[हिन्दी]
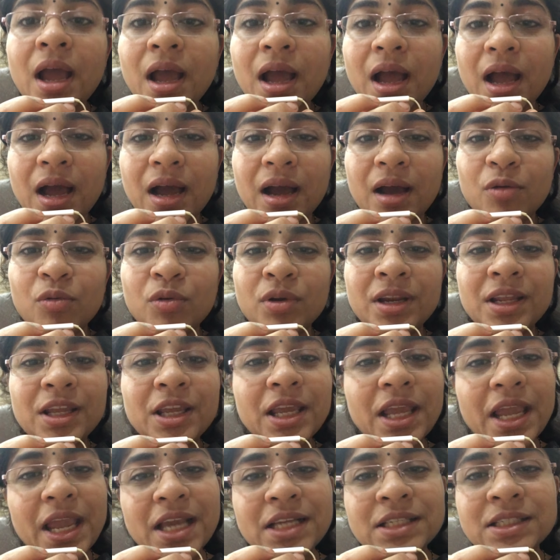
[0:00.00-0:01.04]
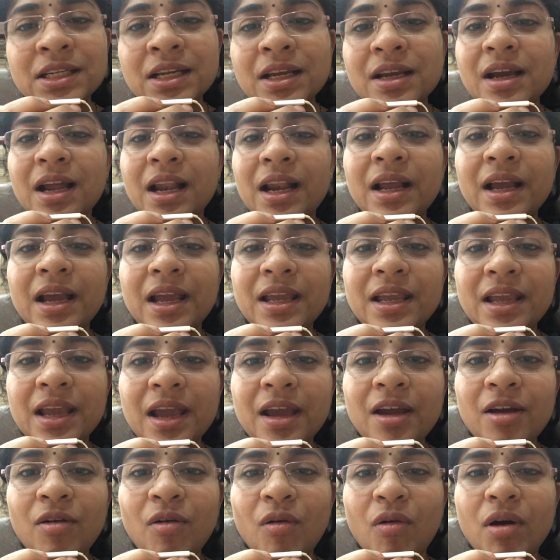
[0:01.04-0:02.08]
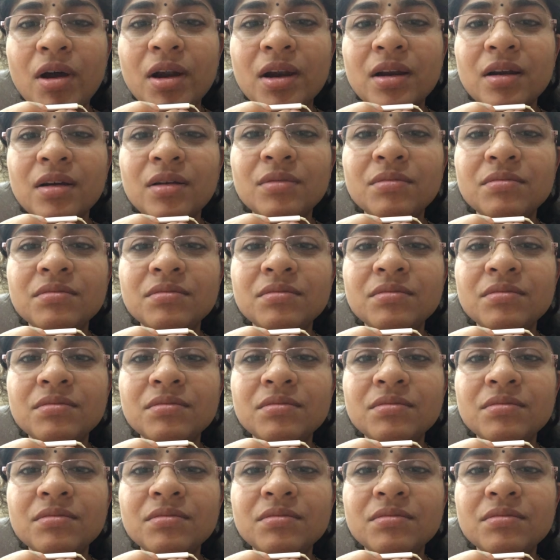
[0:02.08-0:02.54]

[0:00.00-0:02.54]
आ, उनकी एज निकल गई है और